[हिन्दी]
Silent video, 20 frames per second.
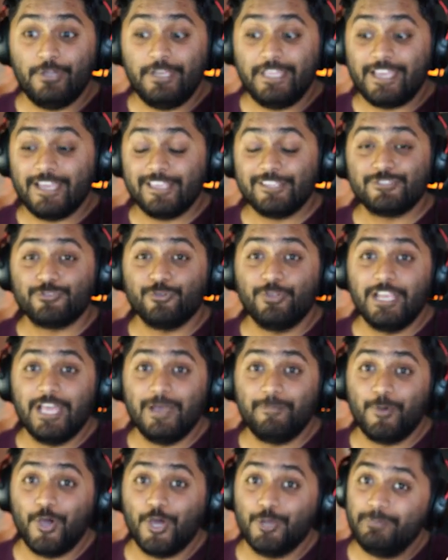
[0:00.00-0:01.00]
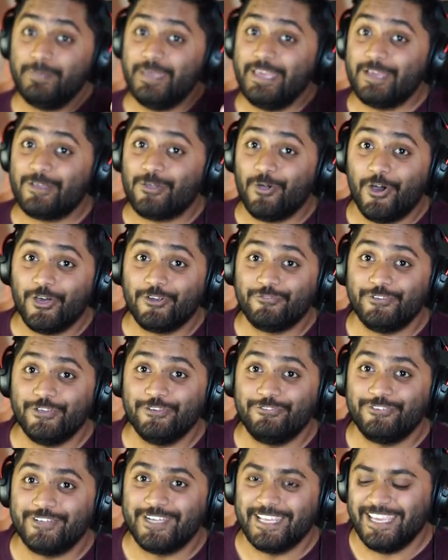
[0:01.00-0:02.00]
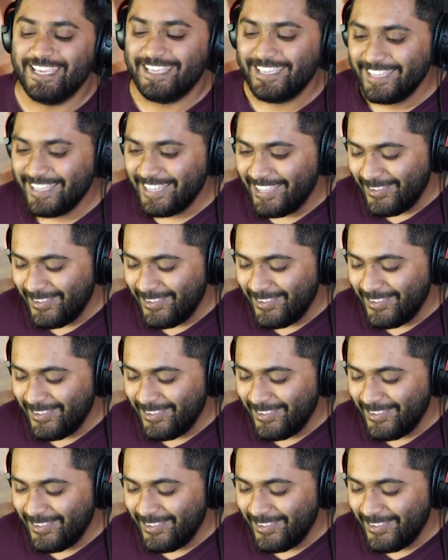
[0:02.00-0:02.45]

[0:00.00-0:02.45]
कोहली का 16 बॉल में एक और 50